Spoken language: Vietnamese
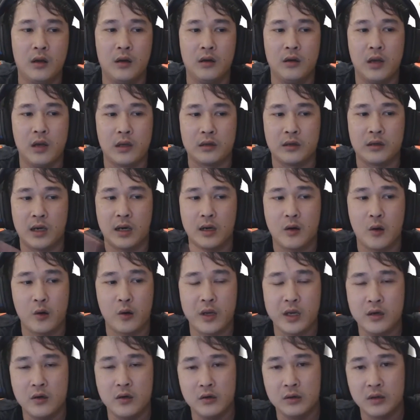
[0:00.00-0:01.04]
lệch ra khỏi
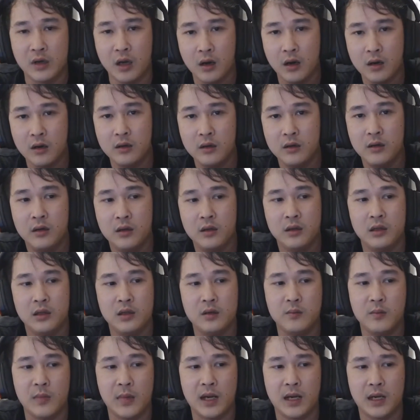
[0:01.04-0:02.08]
cái đường đó
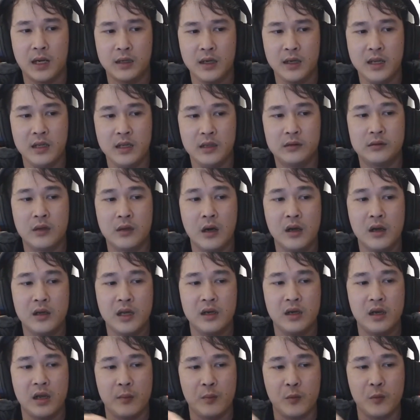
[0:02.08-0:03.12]
nhưng mà đi tới cái
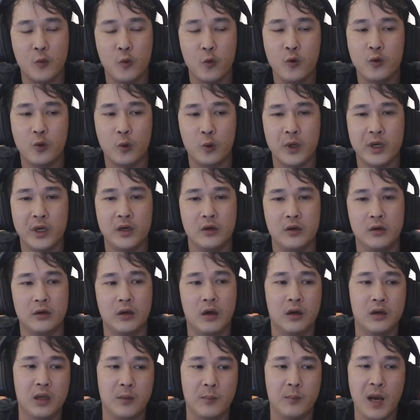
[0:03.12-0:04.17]
điểm cuối của cái đường
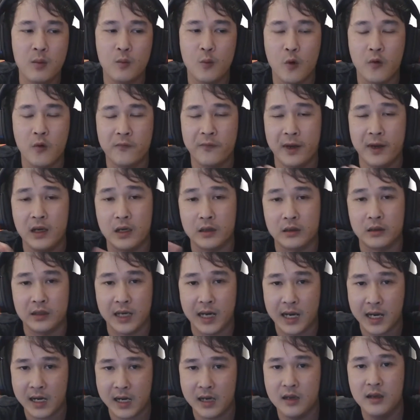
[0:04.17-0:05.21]
đó thì bắt buộc phải lệch
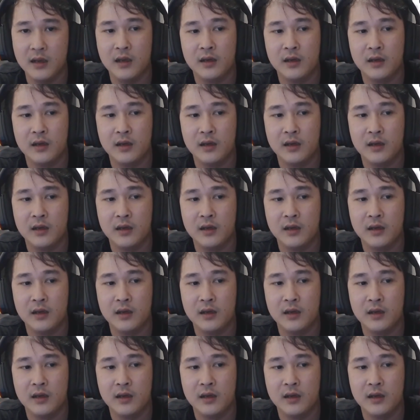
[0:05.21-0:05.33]
ra